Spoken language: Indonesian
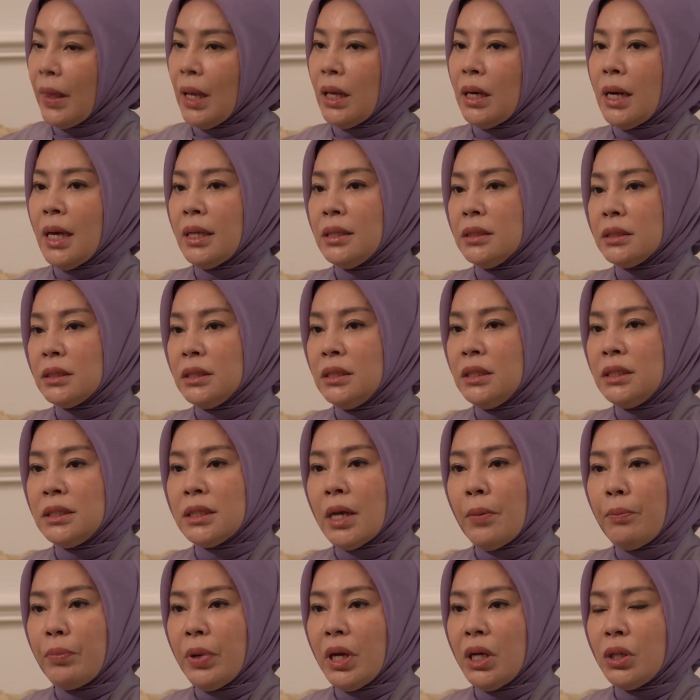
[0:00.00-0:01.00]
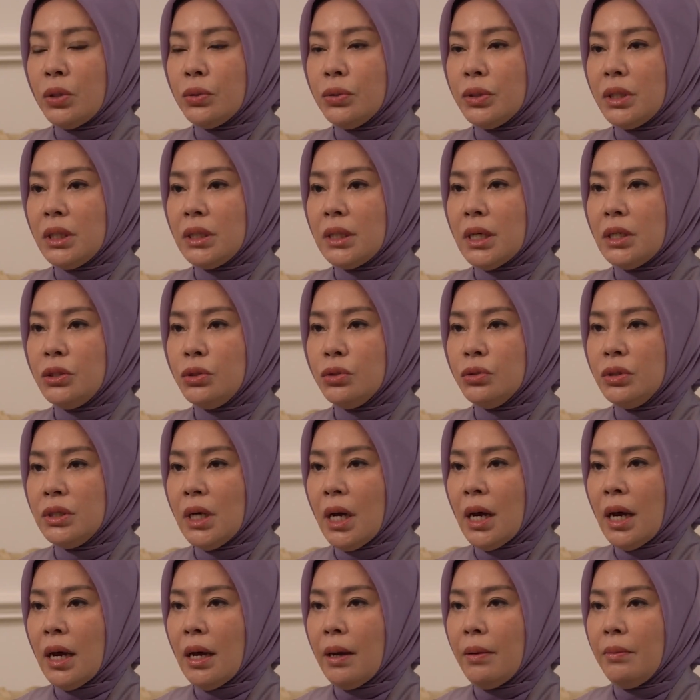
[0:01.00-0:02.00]
Dan di samping itu kita
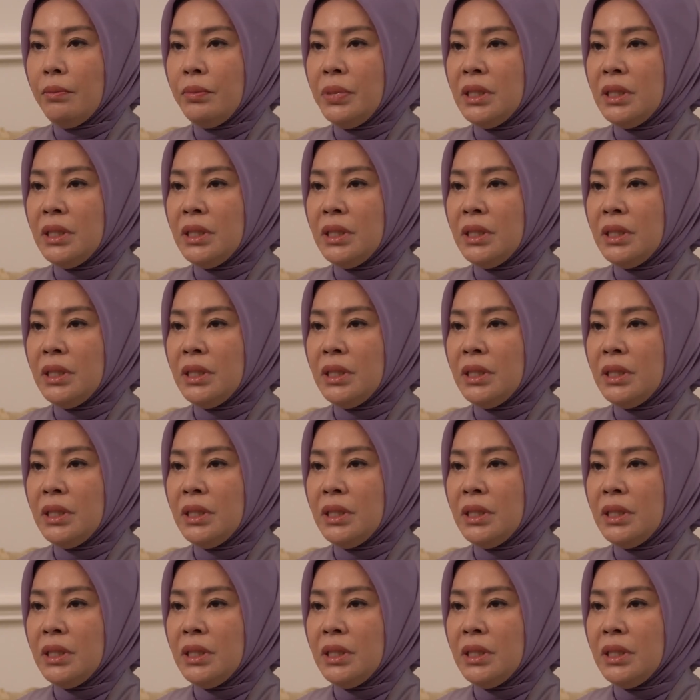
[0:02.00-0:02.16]
juga